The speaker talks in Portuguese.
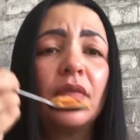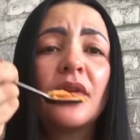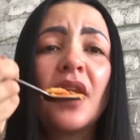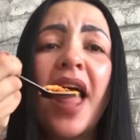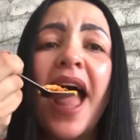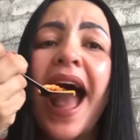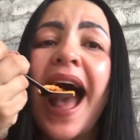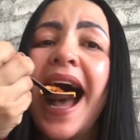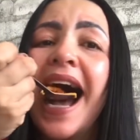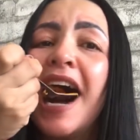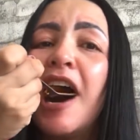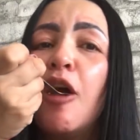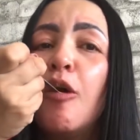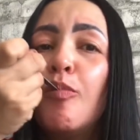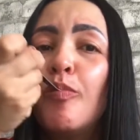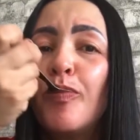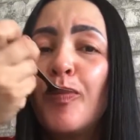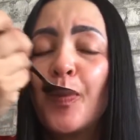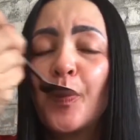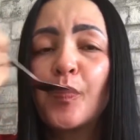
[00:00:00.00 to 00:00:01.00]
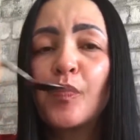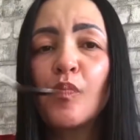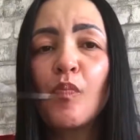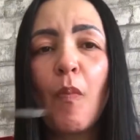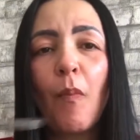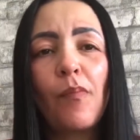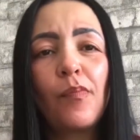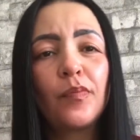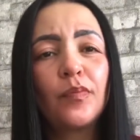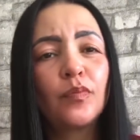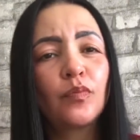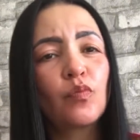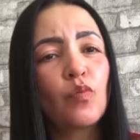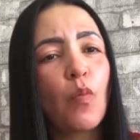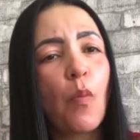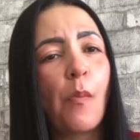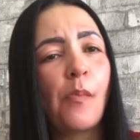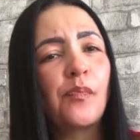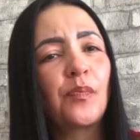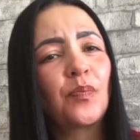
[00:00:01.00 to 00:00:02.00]
ó.
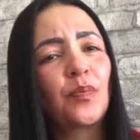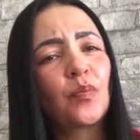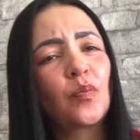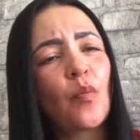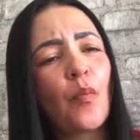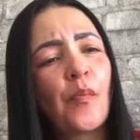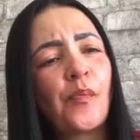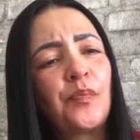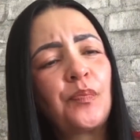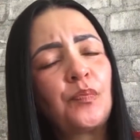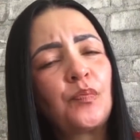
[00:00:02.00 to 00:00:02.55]
Hum.